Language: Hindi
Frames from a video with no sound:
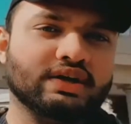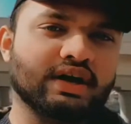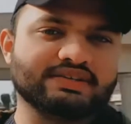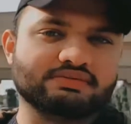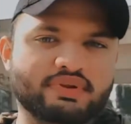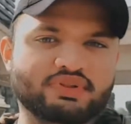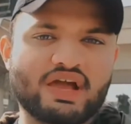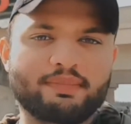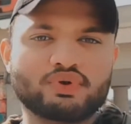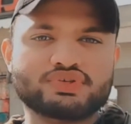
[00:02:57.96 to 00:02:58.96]
सबसे पहले तो
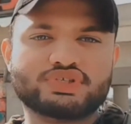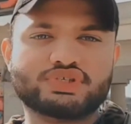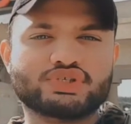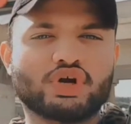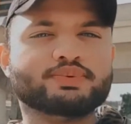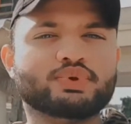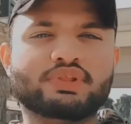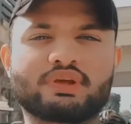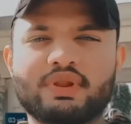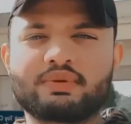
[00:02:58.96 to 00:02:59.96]
यहाँ पर कुछ शॉप्स
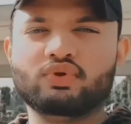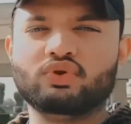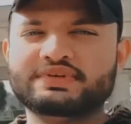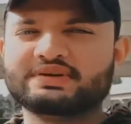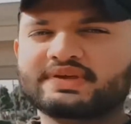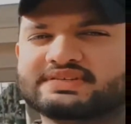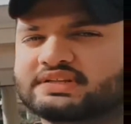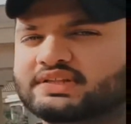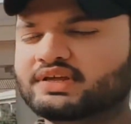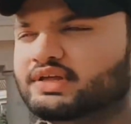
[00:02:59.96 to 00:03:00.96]
होती है मेरे बिल्कुल पीछे आप देख
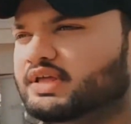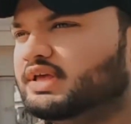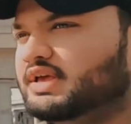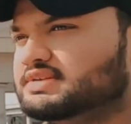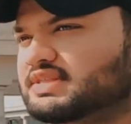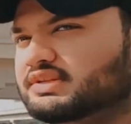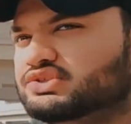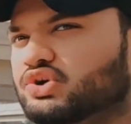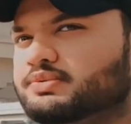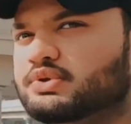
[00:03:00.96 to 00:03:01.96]
सकते हैं इस तरह से
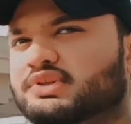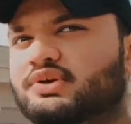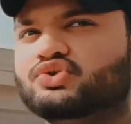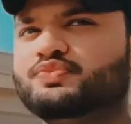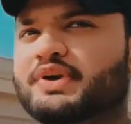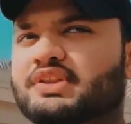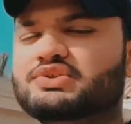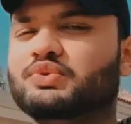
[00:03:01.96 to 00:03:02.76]
शॉप्स होती हैं कुछ बेकरीज